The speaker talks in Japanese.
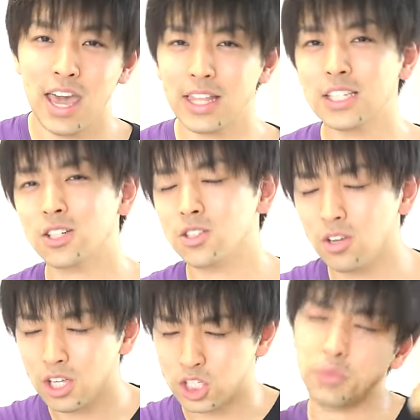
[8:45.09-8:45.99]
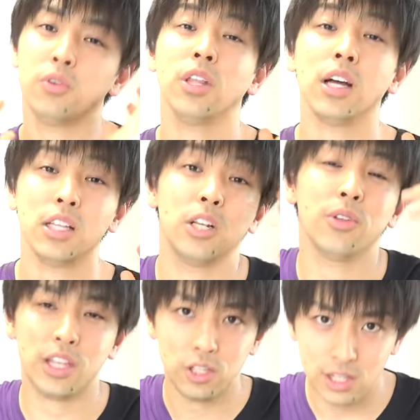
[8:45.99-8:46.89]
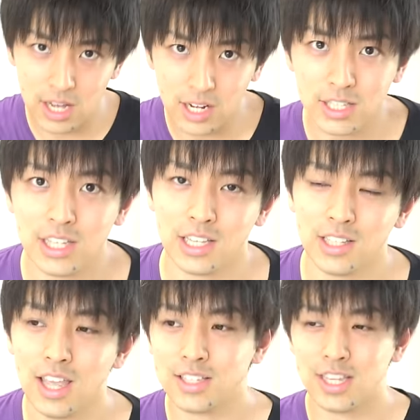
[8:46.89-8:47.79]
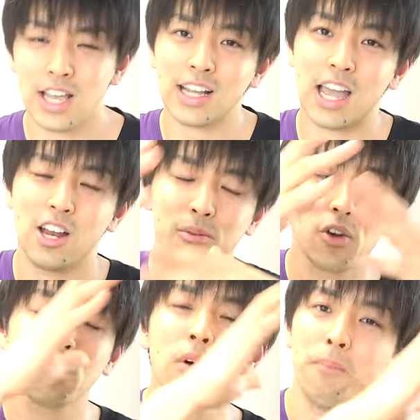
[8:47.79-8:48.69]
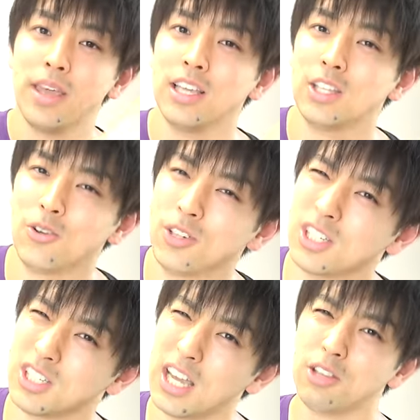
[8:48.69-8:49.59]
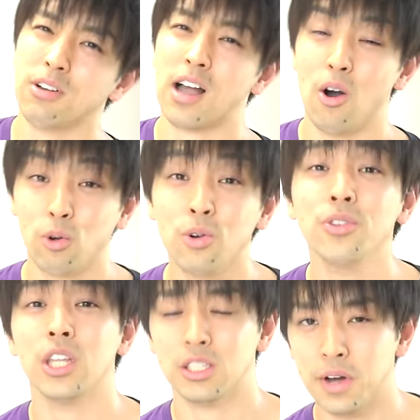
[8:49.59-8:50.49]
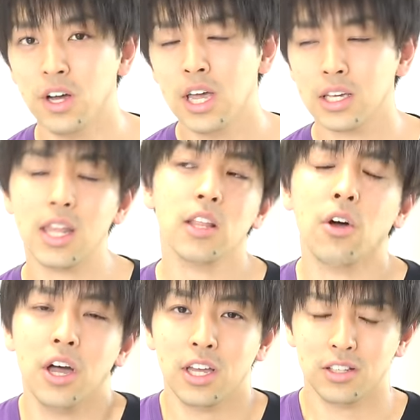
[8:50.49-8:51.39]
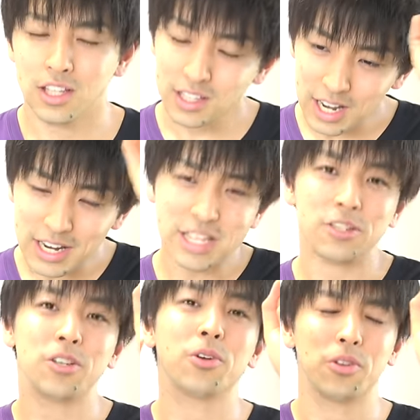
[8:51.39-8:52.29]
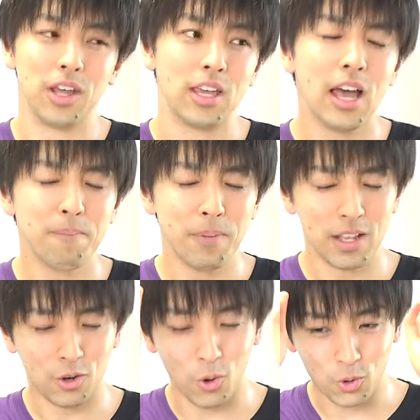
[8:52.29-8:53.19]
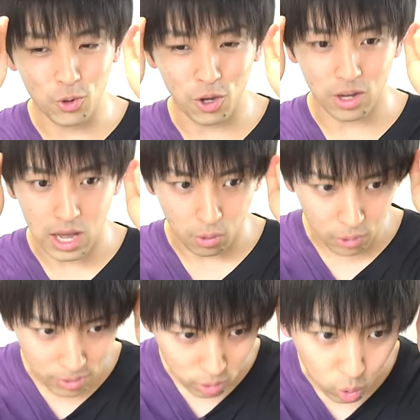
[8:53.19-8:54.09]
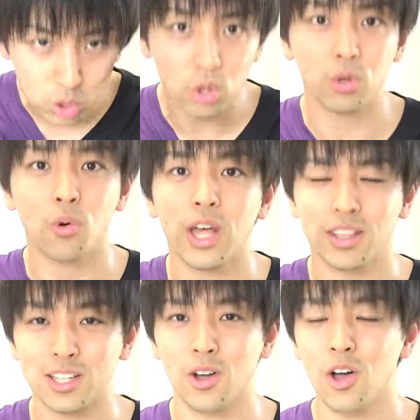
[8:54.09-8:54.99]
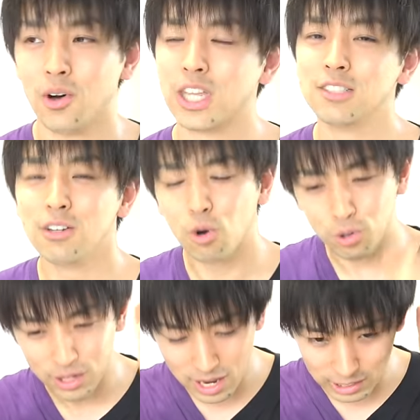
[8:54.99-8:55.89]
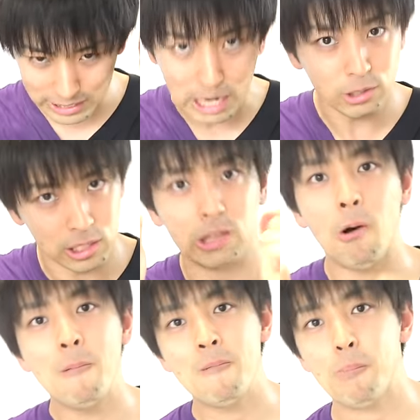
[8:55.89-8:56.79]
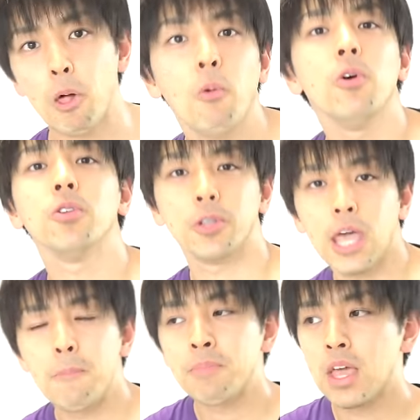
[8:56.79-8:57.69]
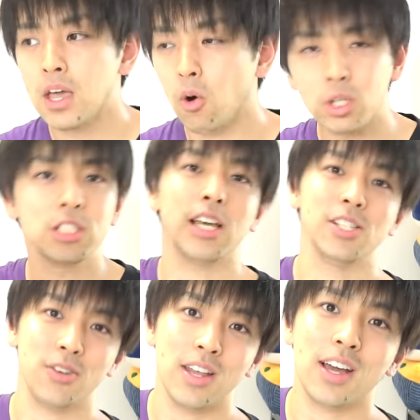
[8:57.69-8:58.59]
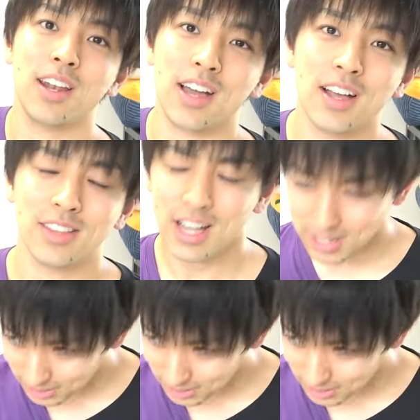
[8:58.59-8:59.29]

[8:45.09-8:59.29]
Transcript: 下手すると自分の中にいろんな油断が出てきて、前回よりも勉強しないとかが起こってしまう。けれど、2回連続で取るとね、やっぱね、ここの、あ、俺はここの男なんだと。私はここの辺に入れるんだと思うので、落ちないんですよねなかなかなか